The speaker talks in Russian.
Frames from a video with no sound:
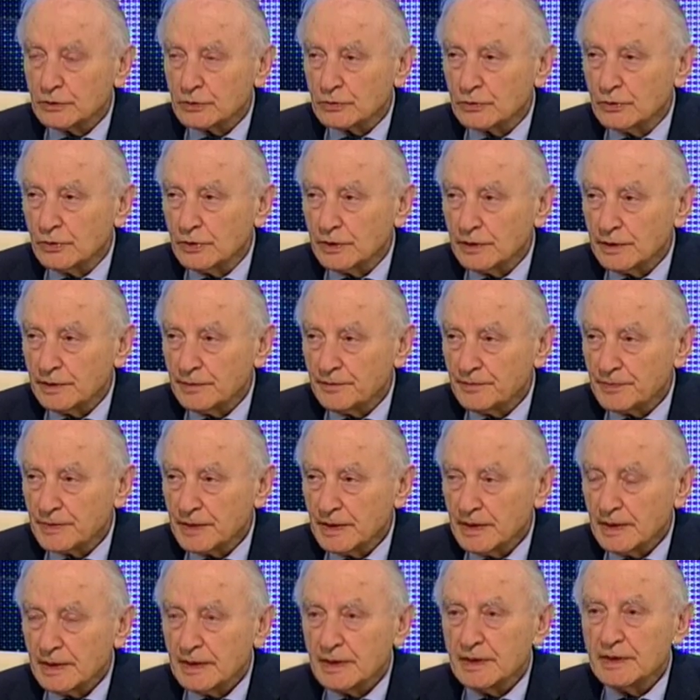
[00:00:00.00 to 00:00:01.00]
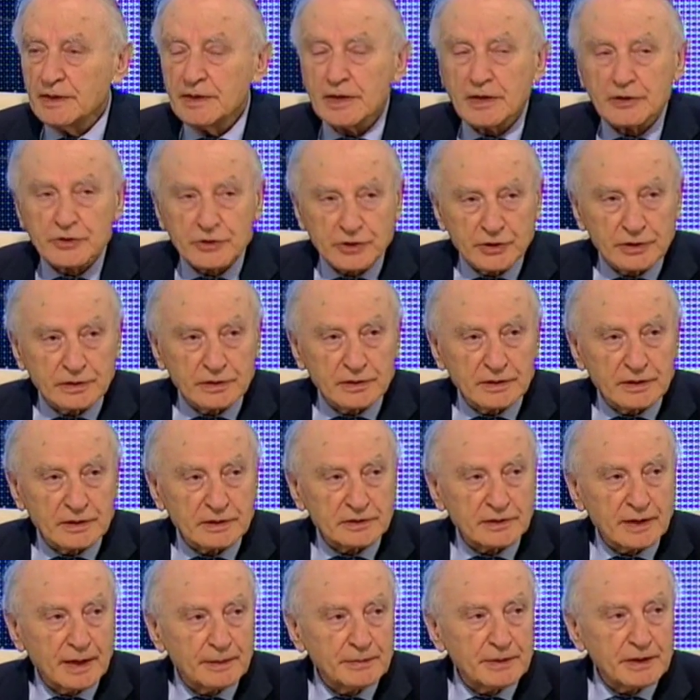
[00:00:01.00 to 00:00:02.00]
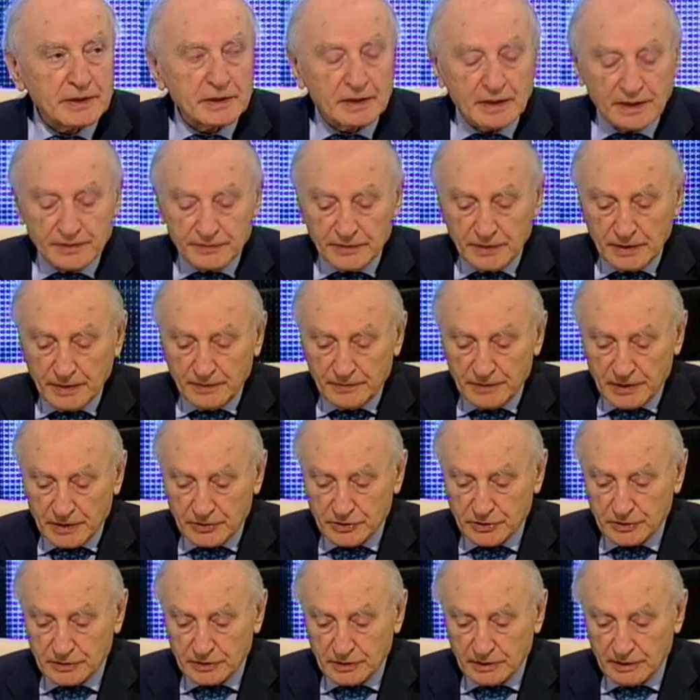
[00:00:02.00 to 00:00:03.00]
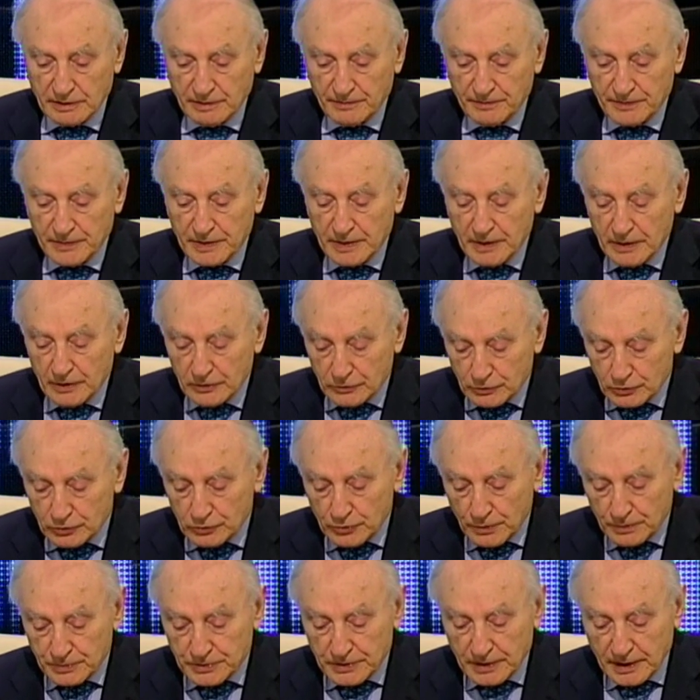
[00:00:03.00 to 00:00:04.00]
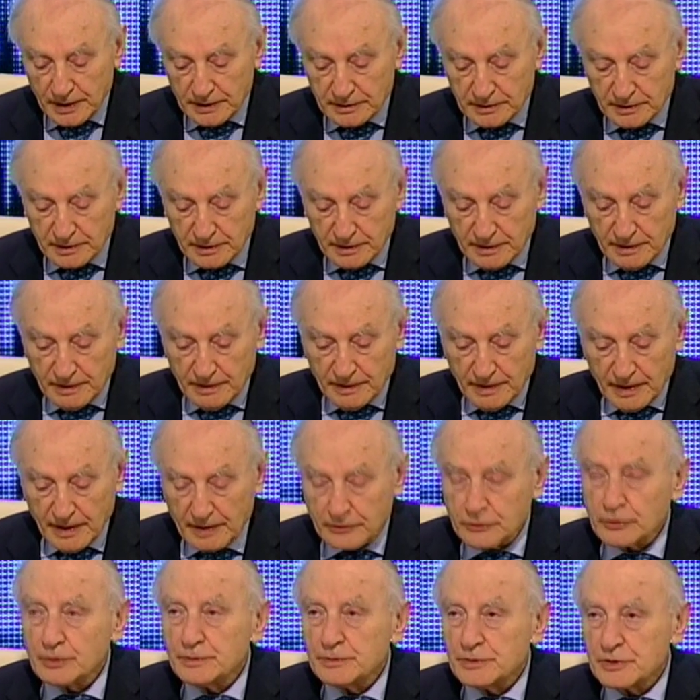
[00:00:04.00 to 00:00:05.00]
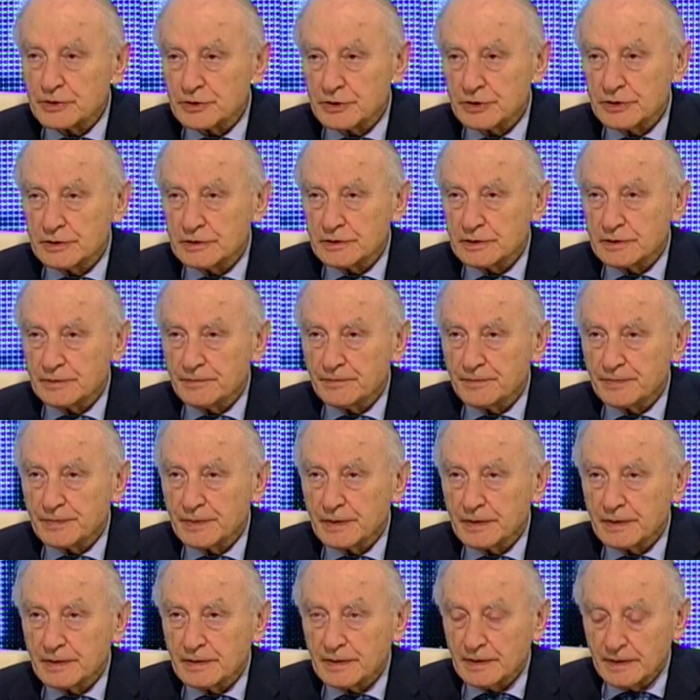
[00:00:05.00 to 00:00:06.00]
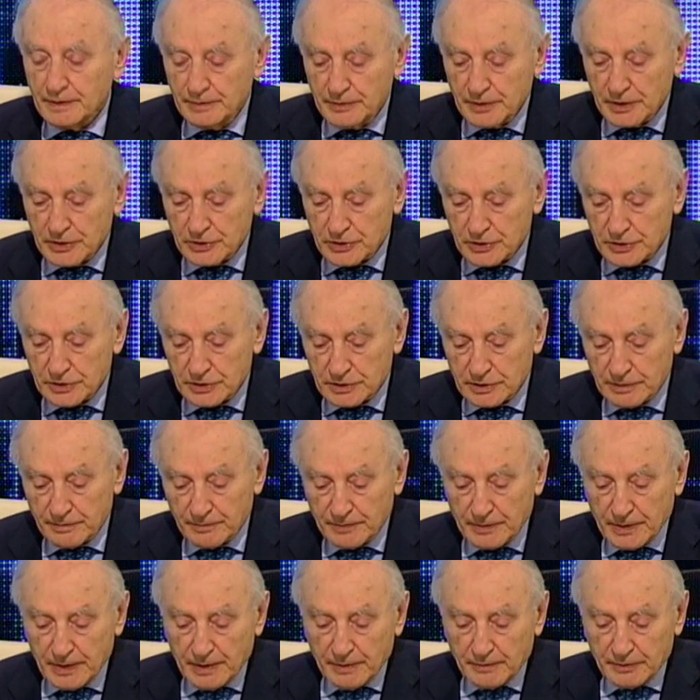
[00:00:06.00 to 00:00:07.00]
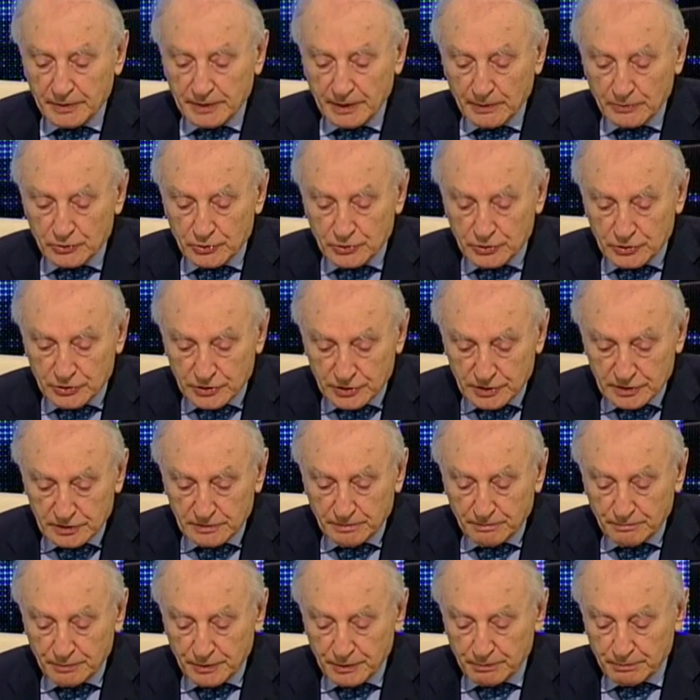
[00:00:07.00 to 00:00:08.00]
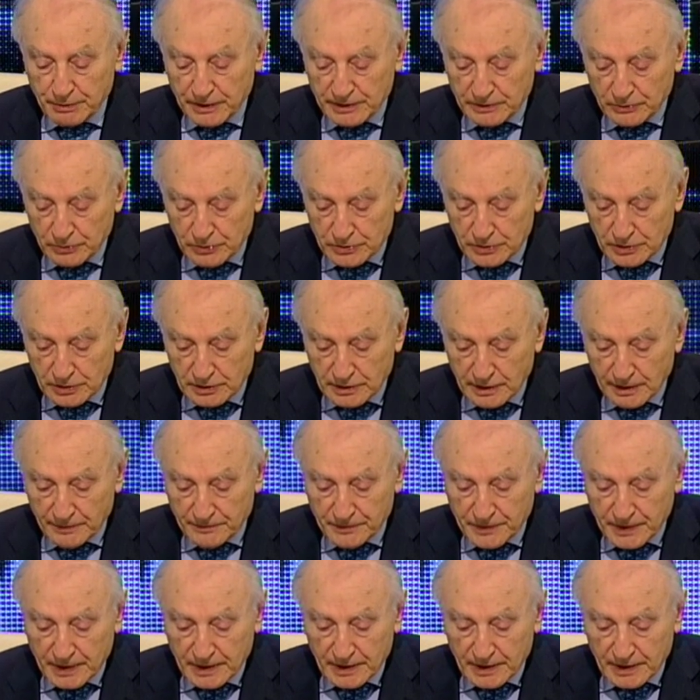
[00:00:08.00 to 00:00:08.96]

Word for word: другое и неожиданные, Самое главное – неожиданные. Ну, собственно, это особенность жизни. Именно жизнь. Потому что жизнь предподносит нам